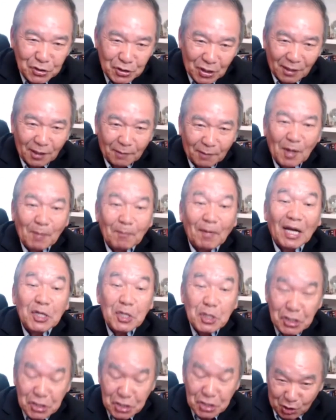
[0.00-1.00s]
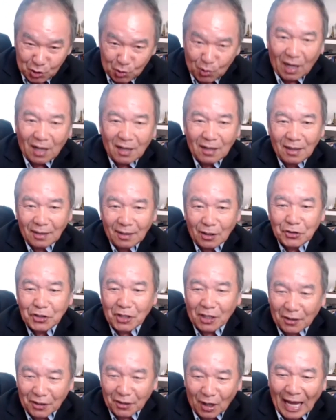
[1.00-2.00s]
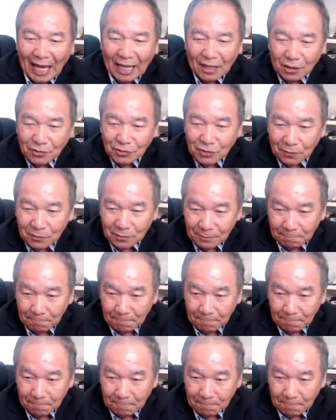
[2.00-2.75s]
sẽ đợi bé mà lịch sinh chỉ đó có sẽ đợi nó cả nhiều trong